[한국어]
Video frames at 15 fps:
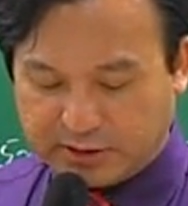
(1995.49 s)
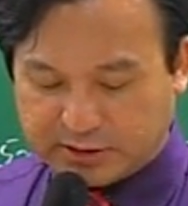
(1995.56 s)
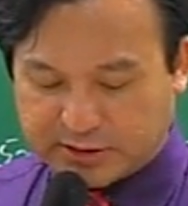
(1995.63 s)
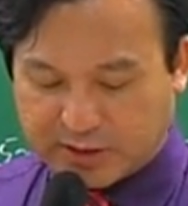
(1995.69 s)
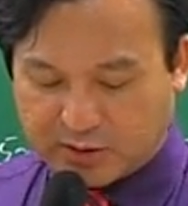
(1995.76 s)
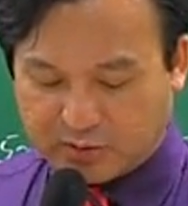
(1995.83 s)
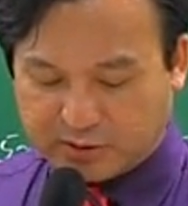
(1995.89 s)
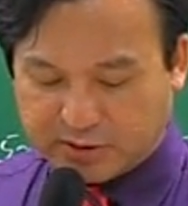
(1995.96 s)

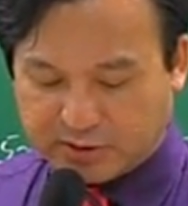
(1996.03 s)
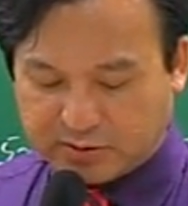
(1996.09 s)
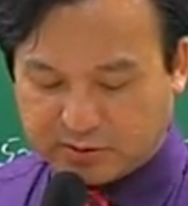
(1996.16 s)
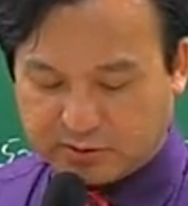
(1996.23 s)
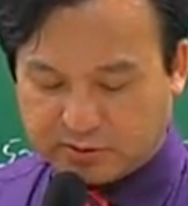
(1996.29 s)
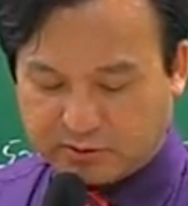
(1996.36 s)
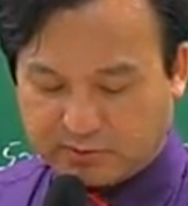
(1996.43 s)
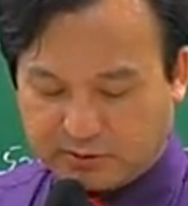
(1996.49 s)
사용될 수
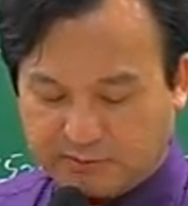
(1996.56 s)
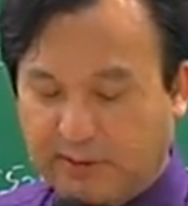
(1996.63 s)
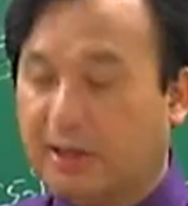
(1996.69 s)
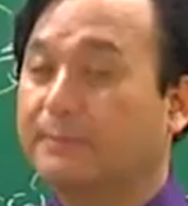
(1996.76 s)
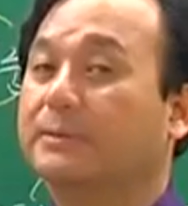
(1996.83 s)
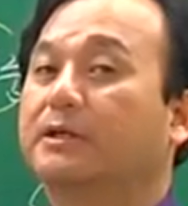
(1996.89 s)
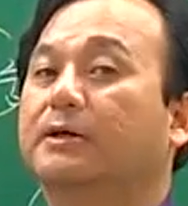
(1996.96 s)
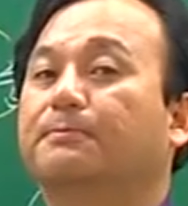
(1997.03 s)
있는 건물을
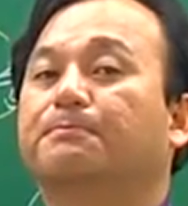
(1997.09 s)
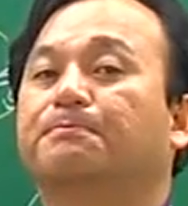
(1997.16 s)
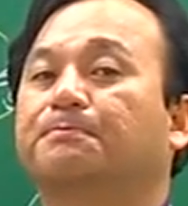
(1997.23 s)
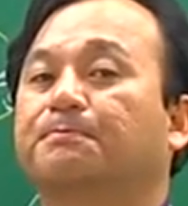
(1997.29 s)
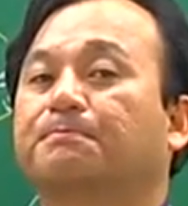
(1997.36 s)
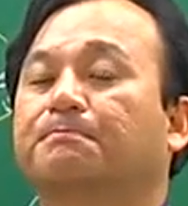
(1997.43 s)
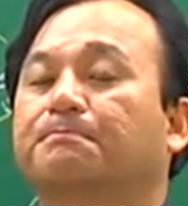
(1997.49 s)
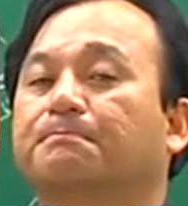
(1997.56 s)
말합니다.
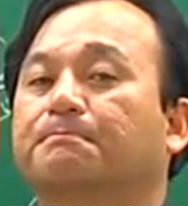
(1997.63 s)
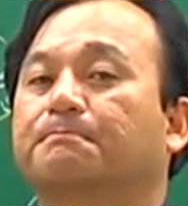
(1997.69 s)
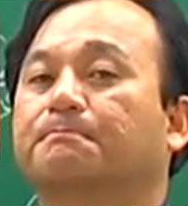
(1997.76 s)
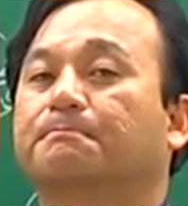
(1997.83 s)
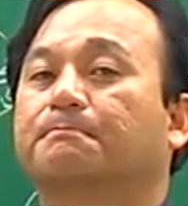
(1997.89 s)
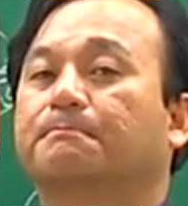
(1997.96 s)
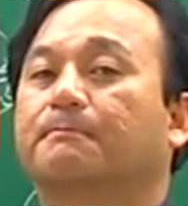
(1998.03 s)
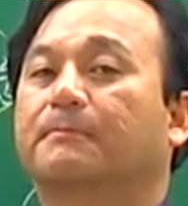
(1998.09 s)

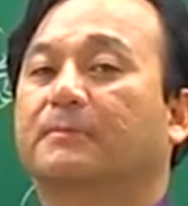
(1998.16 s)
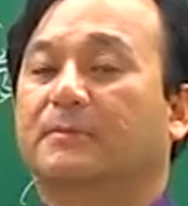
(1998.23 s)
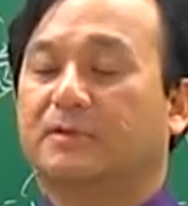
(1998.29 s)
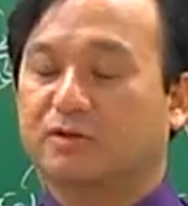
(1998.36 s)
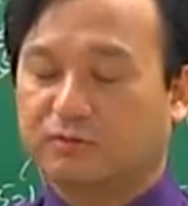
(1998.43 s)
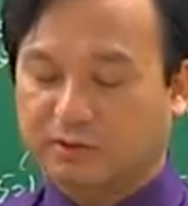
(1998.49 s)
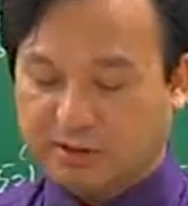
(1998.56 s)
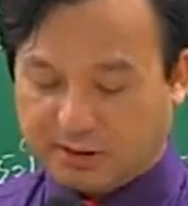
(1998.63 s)

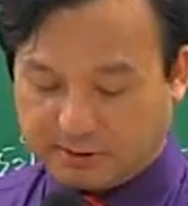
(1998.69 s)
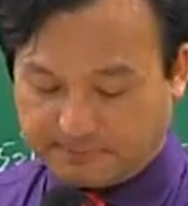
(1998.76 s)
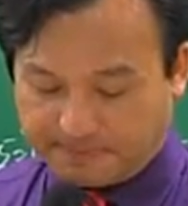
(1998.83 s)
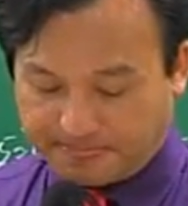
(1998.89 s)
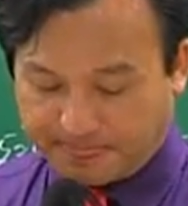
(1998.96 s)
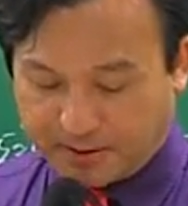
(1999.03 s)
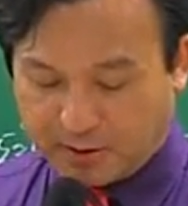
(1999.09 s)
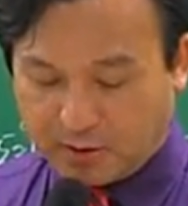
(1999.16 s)
그래서 우리가
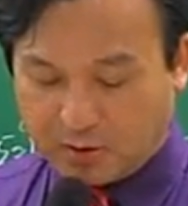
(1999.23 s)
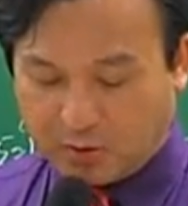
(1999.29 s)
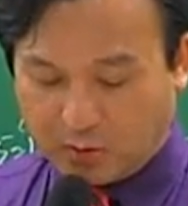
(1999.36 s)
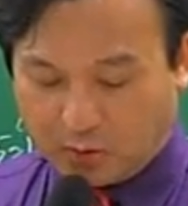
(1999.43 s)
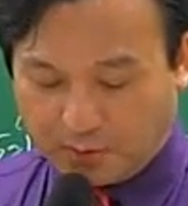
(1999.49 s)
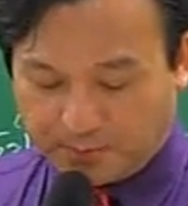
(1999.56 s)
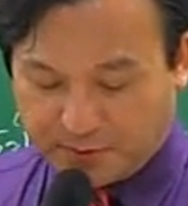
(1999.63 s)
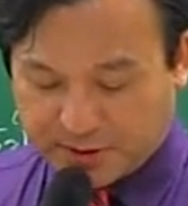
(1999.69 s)

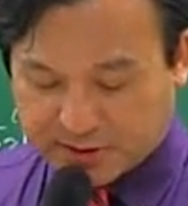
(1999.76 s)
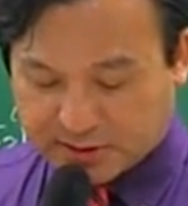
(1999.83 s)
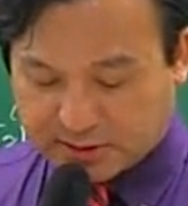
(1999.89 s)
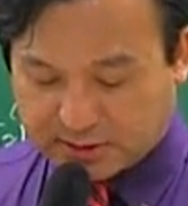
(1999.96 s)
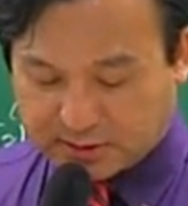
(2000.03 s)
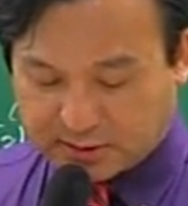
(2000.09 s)
오피스